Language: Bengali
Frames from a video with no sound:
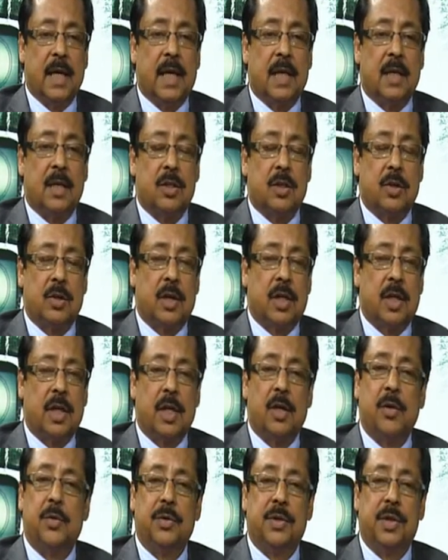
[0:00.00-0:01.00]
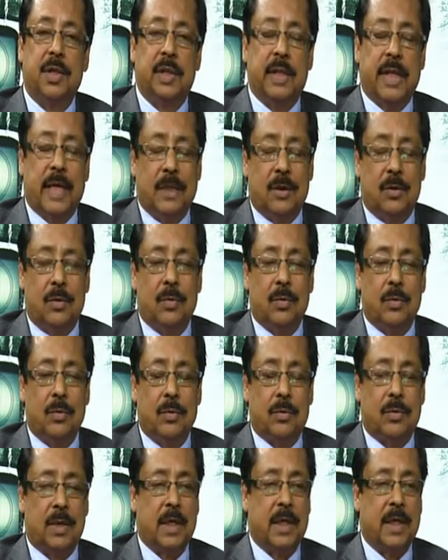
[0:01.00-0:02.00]
একটা সরকারের নৈতিক দায়িত্ব
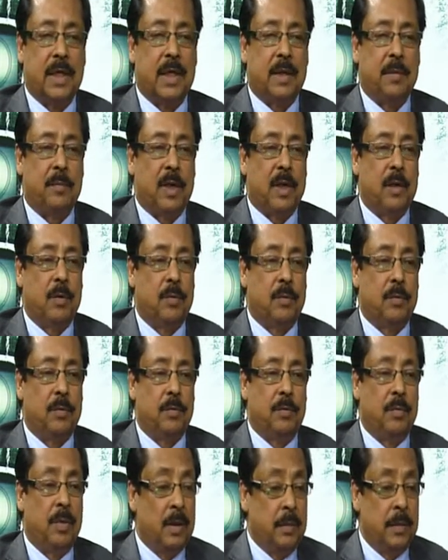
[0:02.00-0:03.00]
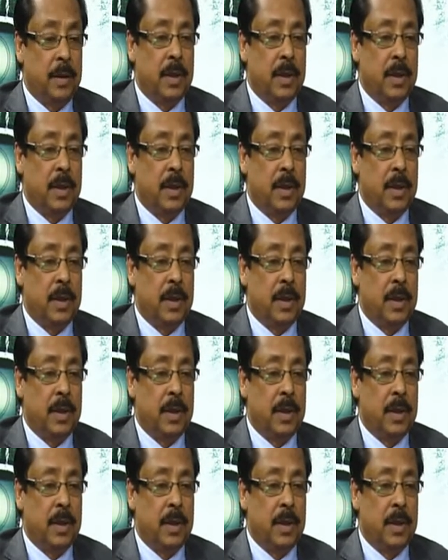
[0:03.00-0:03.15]
তাদেরকে ভালো তাদের